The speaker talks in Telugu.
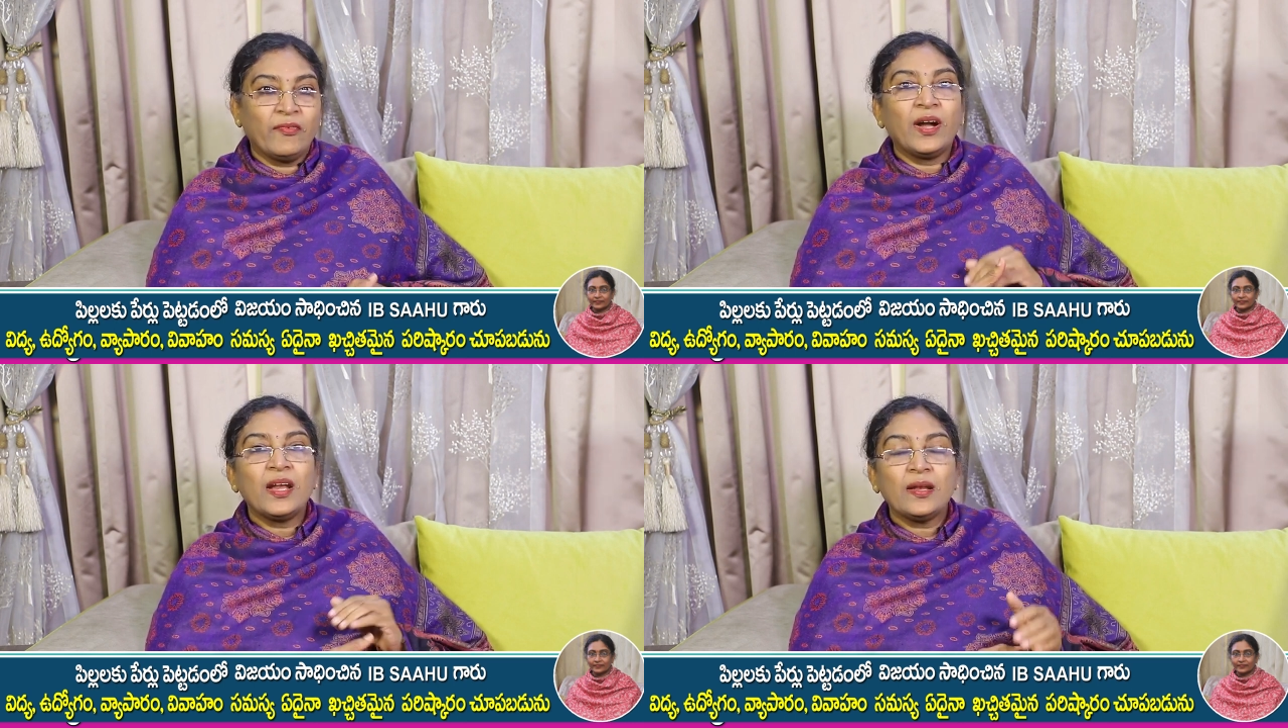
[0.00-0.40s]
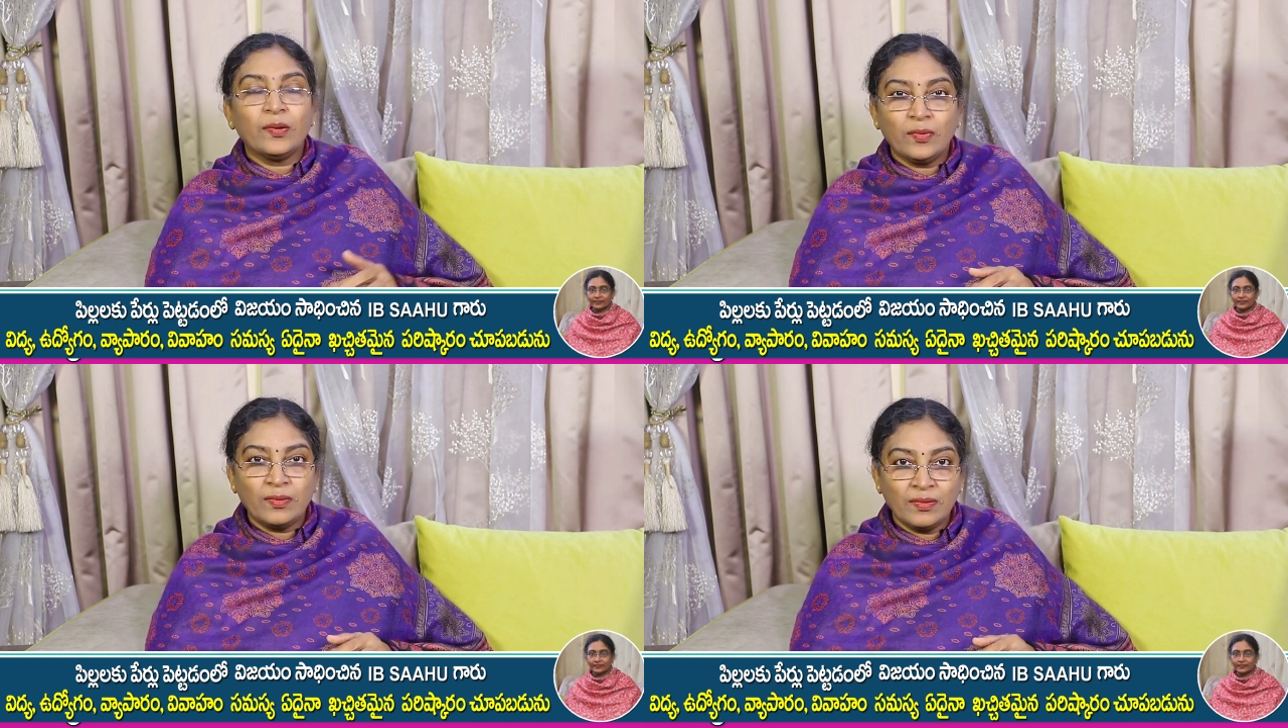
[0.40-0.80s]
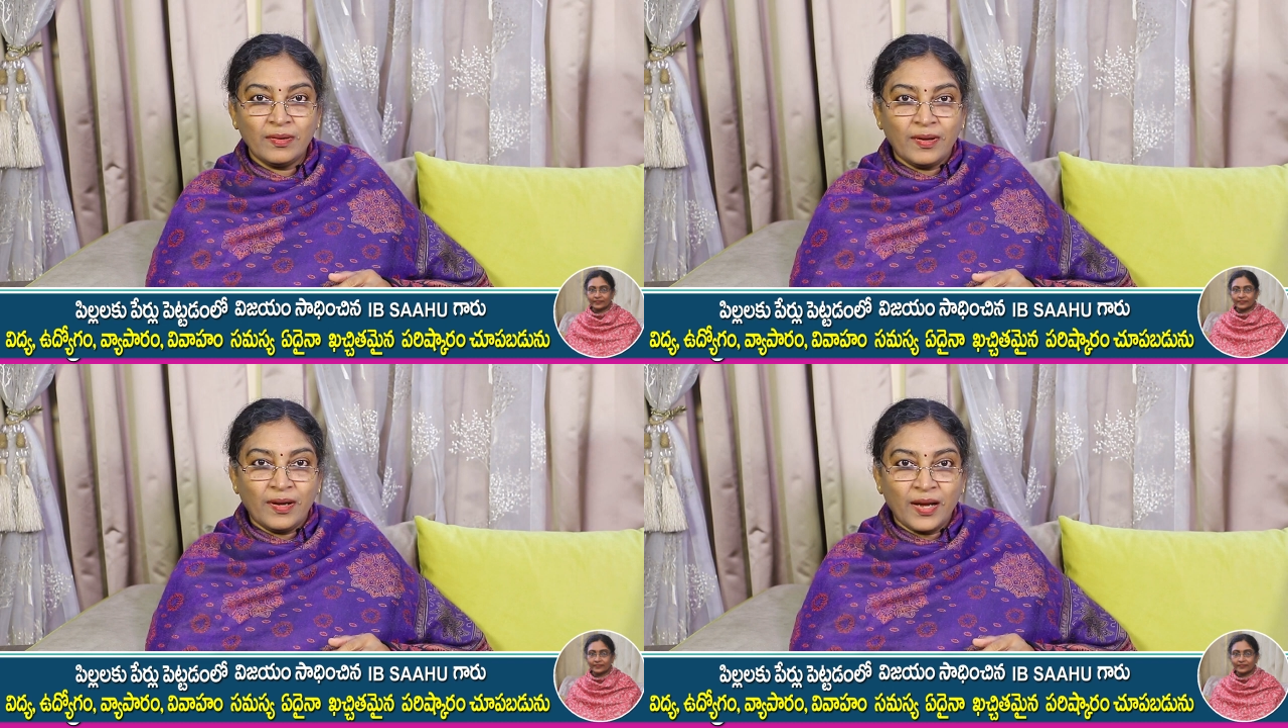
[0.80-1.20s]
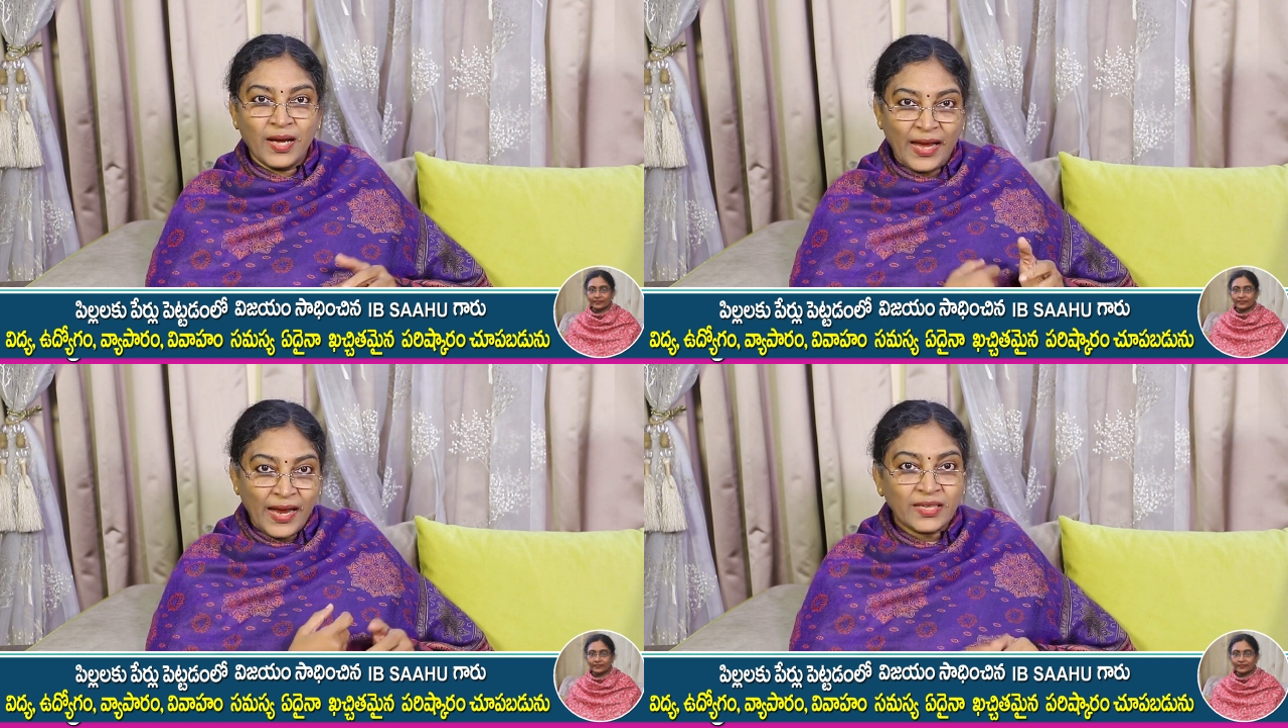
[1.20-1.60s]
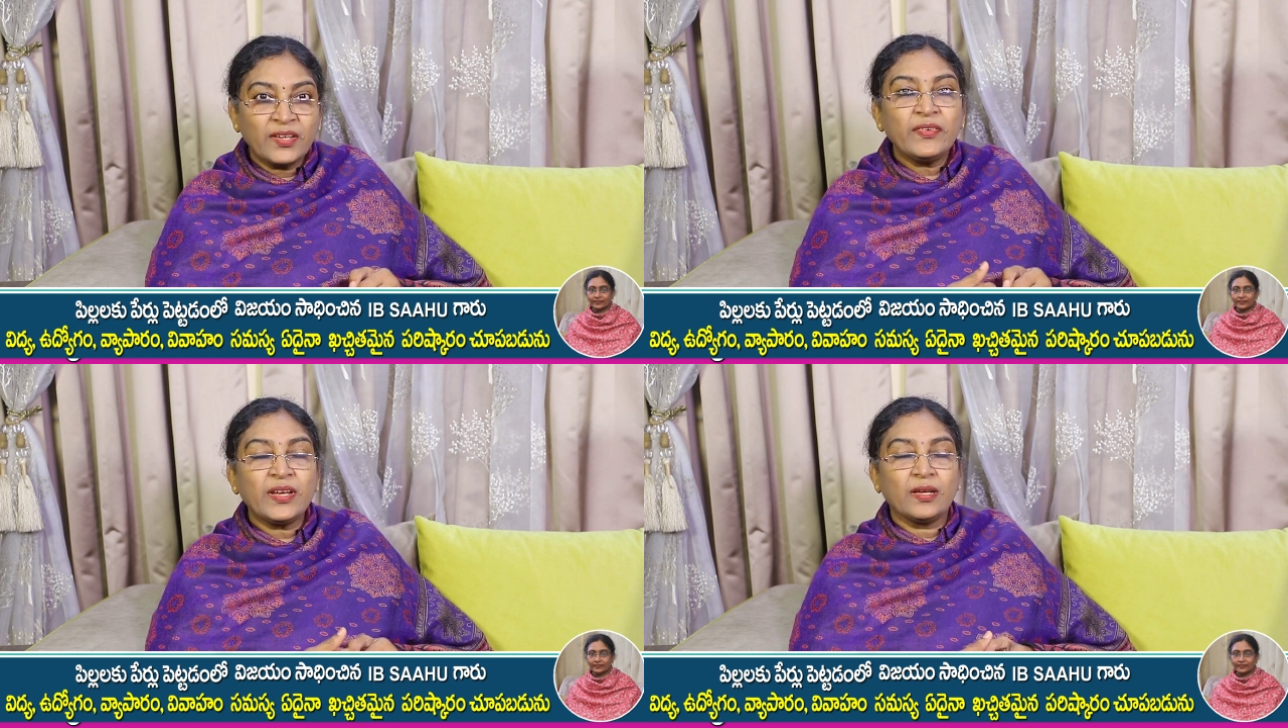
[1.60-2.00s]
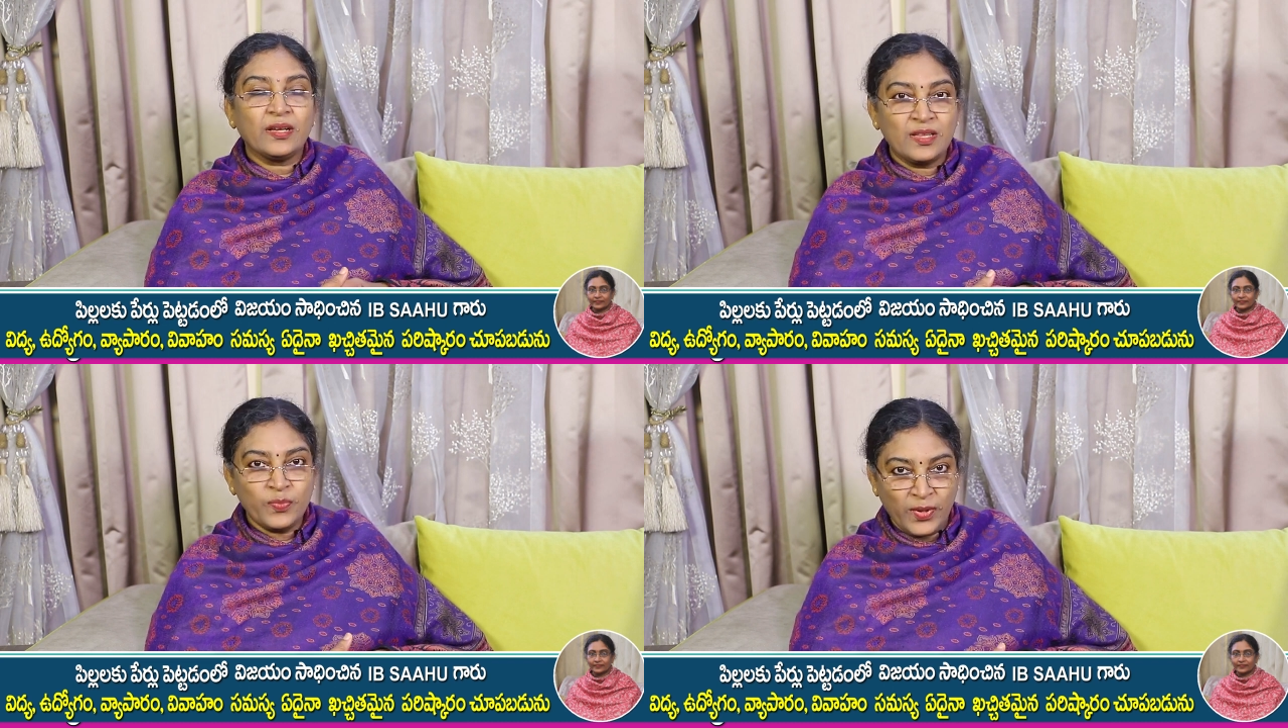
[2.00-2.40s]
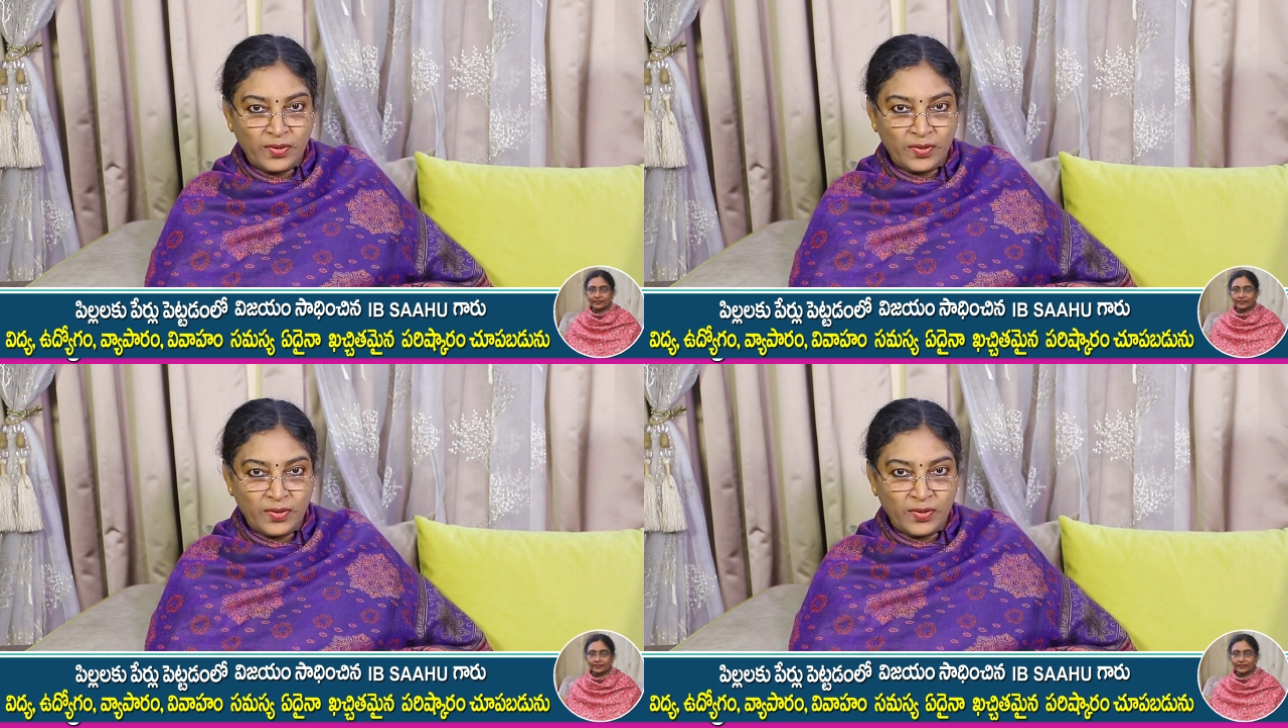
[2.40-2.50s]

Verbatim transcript: వాళ్ళల్లో ఆ యాక్టివిటీ అనేది